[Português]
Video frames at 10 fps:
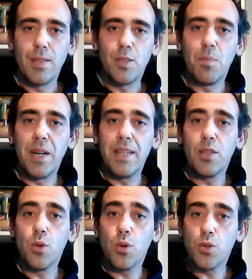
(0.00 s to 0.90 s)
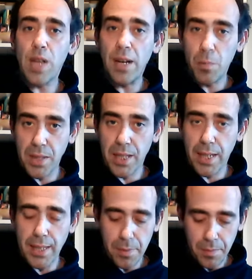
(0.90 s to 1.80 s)
de Maria do Rosário
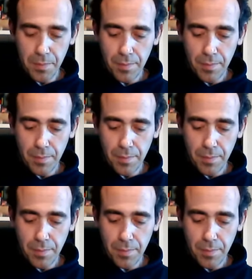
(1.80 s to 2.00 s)
Pedreira.